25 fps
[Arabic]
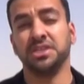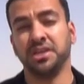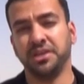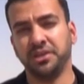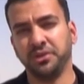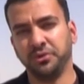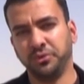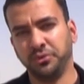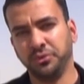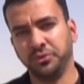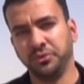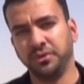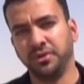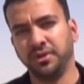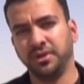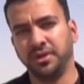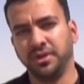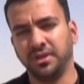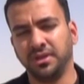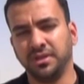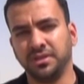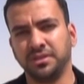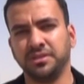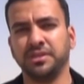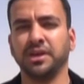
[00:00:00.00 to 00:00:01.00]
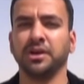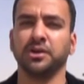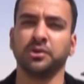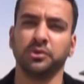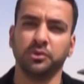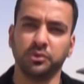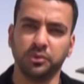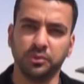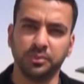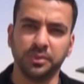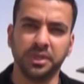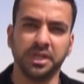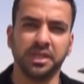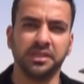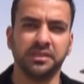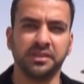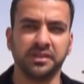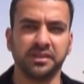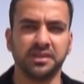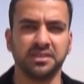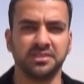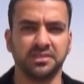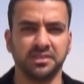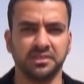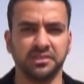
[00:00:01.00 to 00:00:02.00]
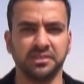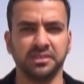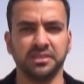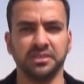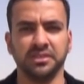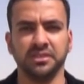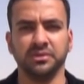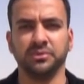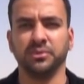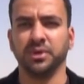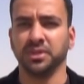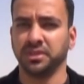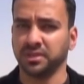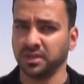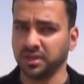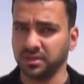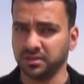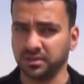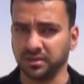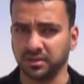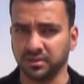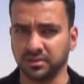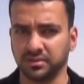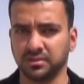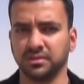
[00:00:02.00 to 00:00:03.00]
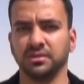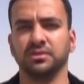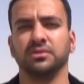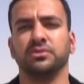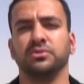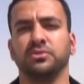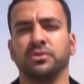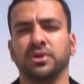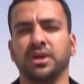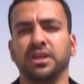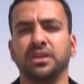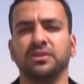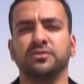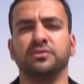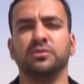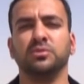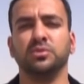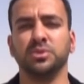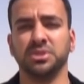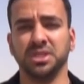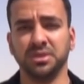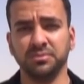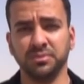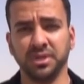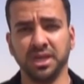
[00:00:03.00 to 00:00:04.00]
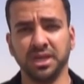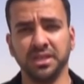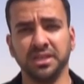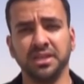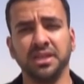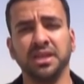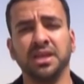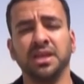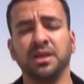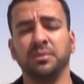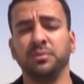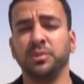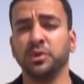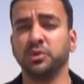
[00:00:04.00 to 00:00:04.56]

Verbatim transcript: مشاريع تخلو من الدراسة والتخطيط تخلف مجمعا